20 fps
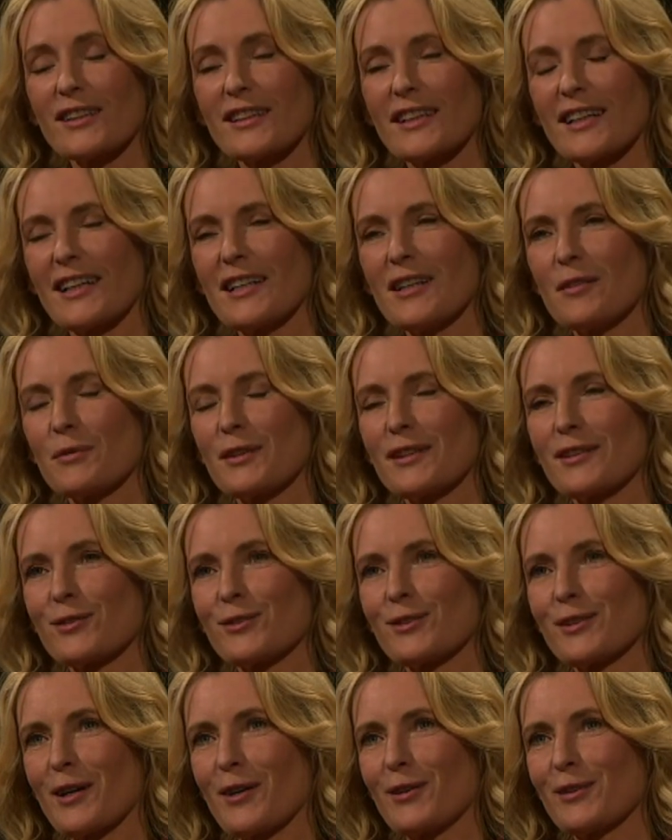ich erinnere mich
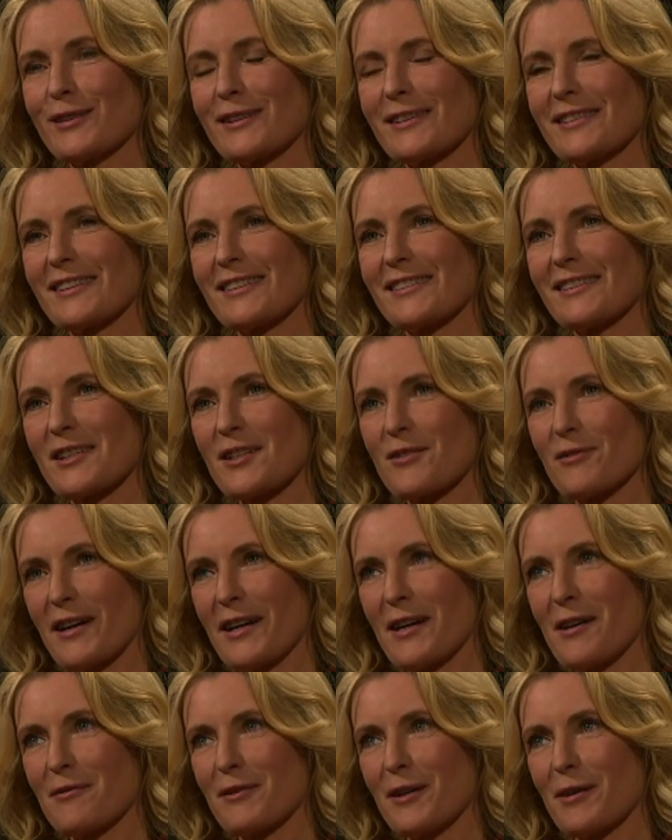durchaus, dass als ich
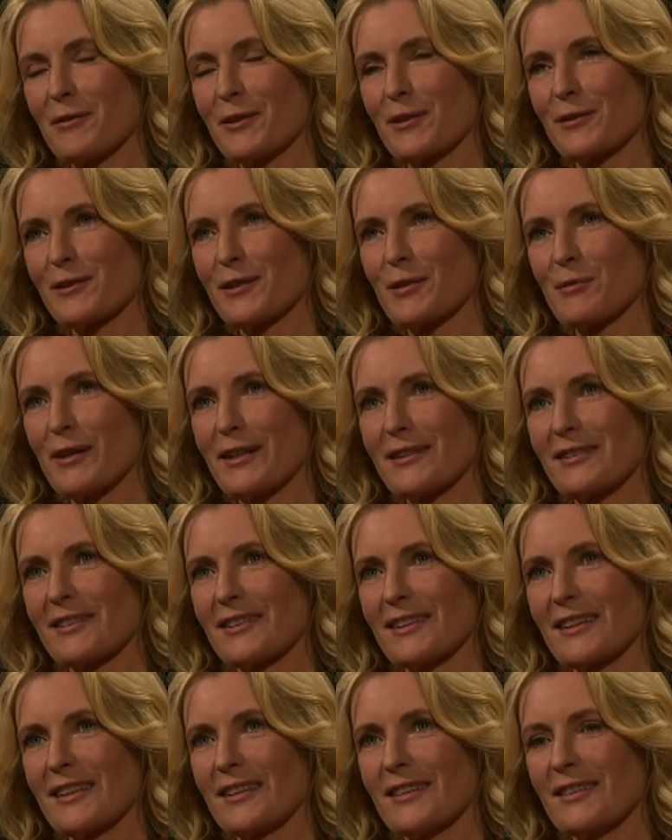schwanger war mit unserem ersten
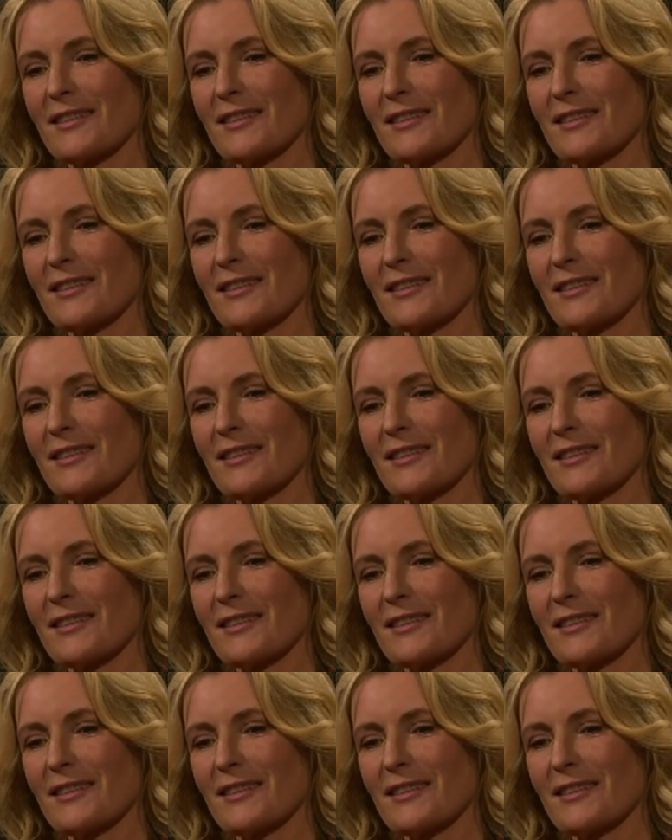Kind,